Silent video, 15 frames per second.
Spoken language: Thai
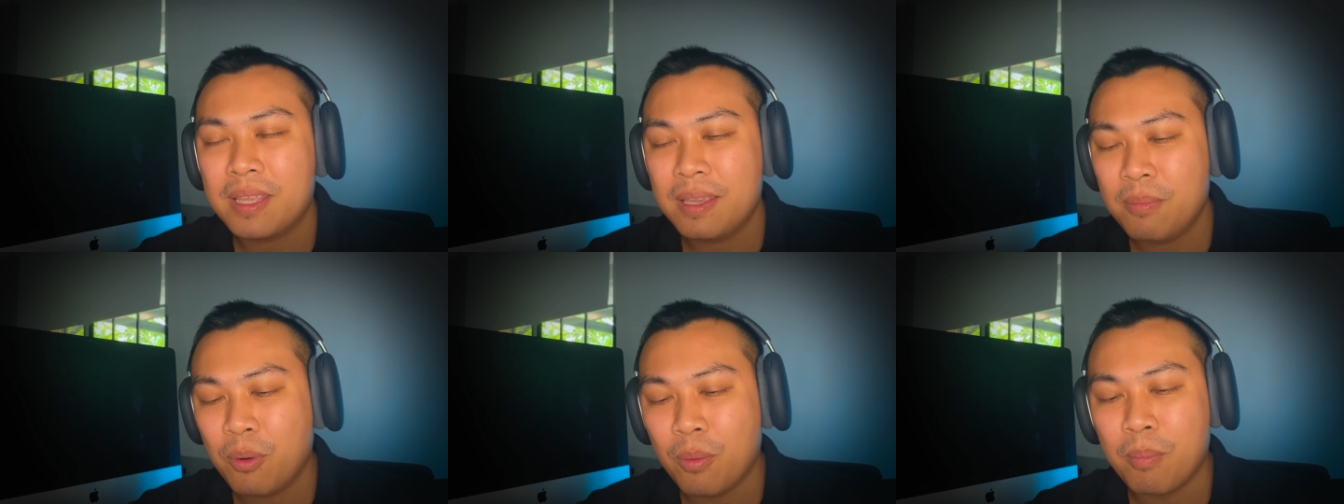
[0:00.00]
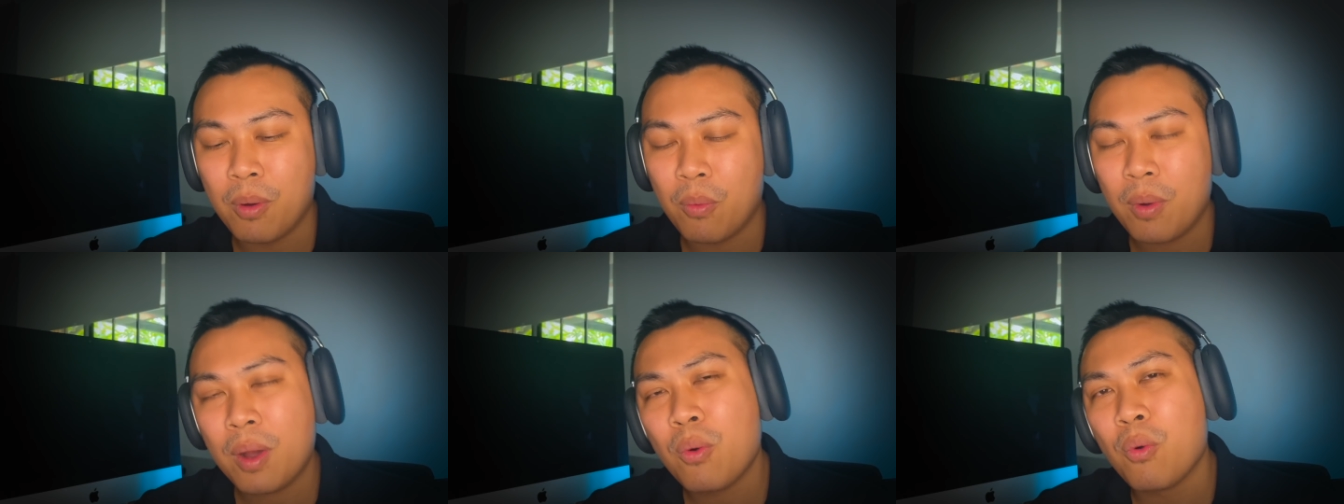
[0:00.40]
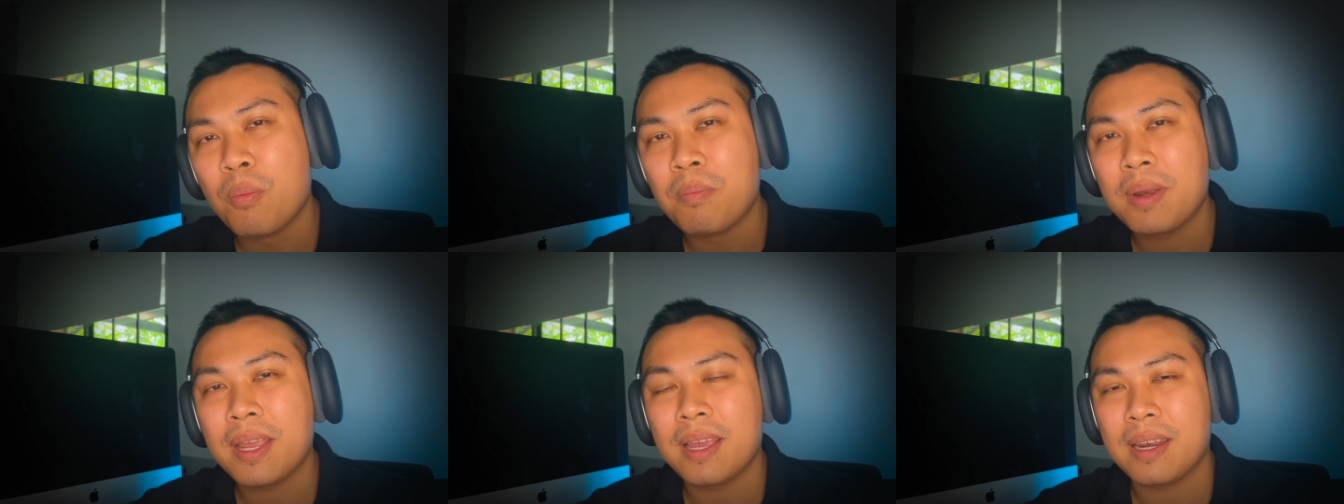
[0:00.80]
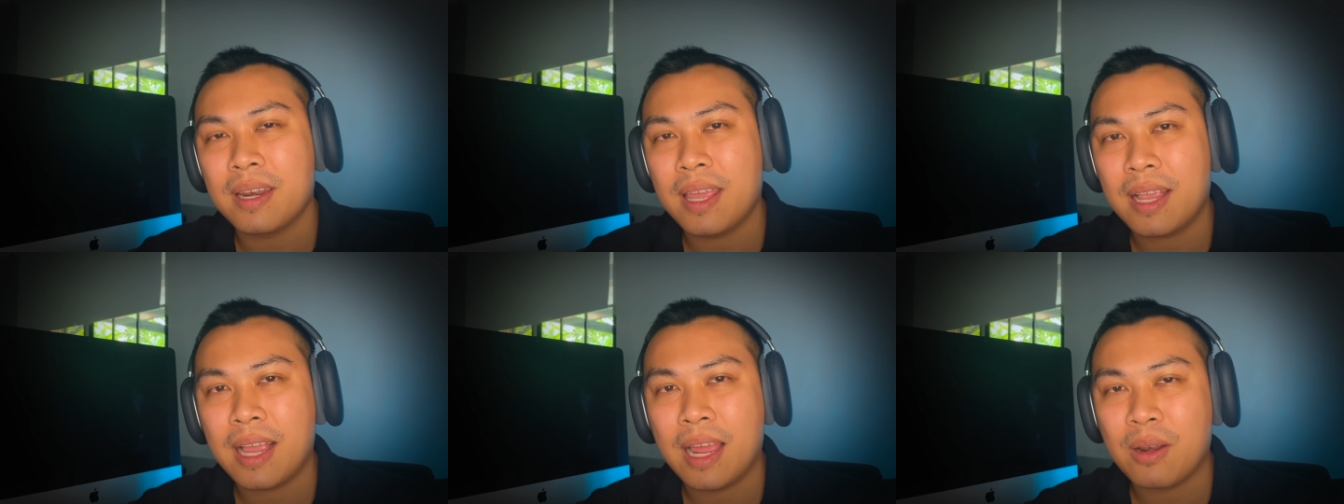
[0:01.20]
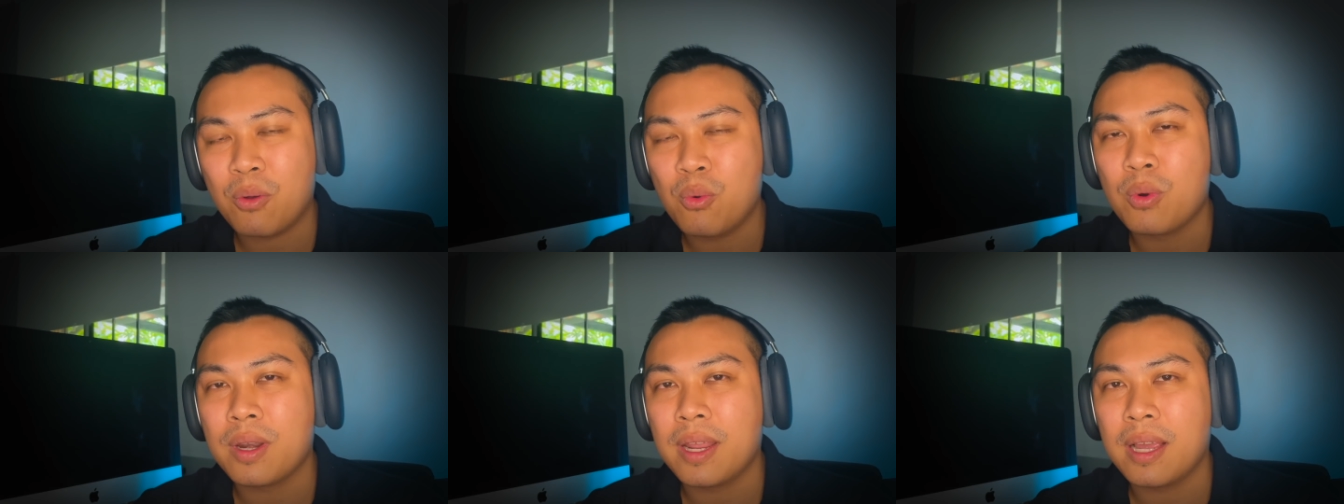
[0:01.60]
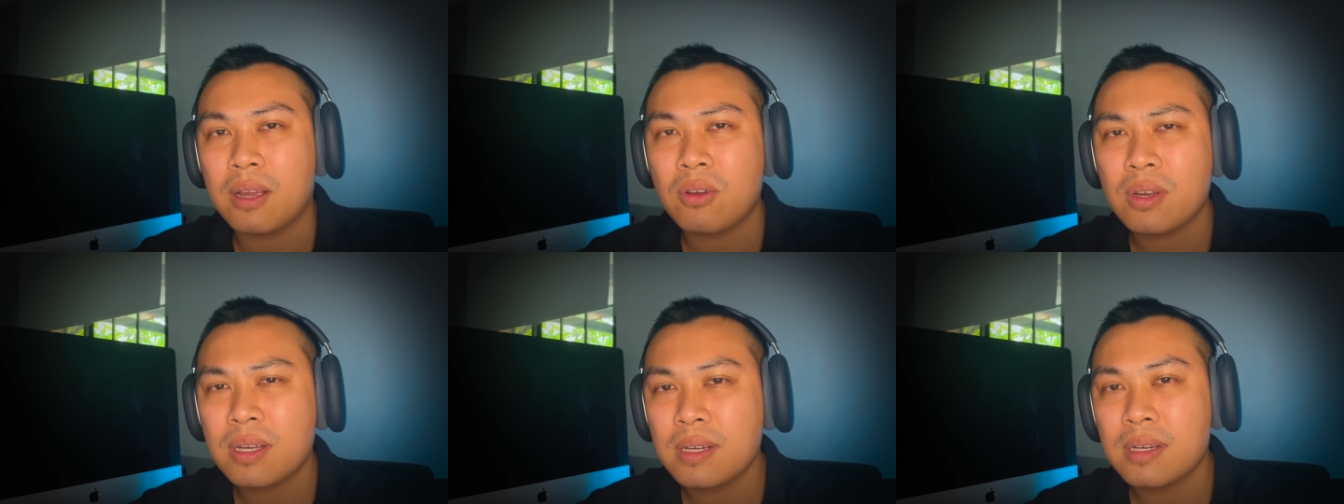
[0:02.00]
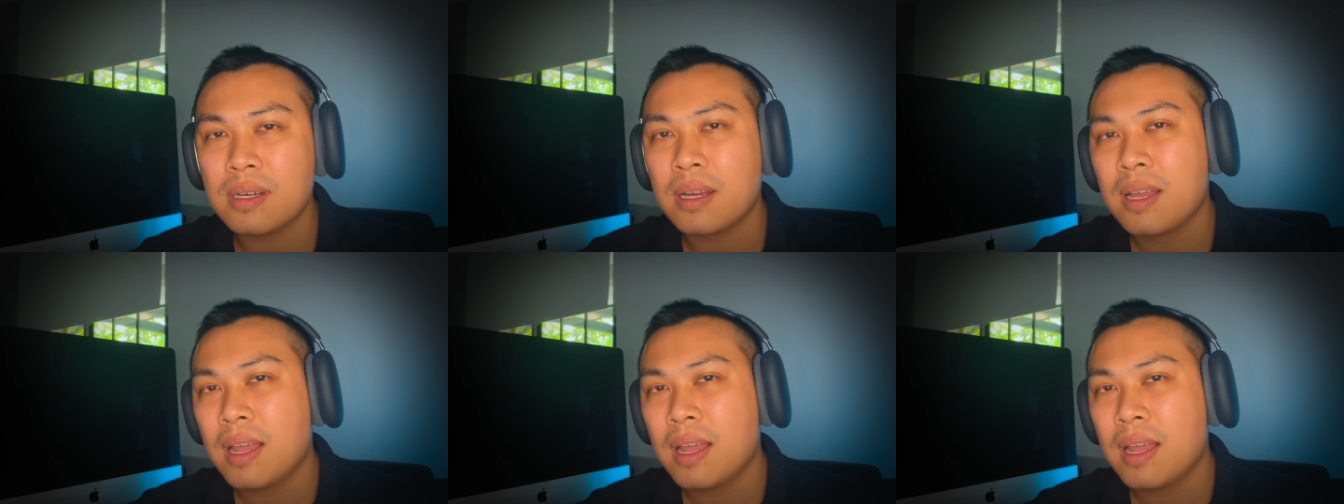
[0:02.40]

ที่ผมบอกว่าคุ้มเนี่ย ในการขุดเนี่ยก็คือ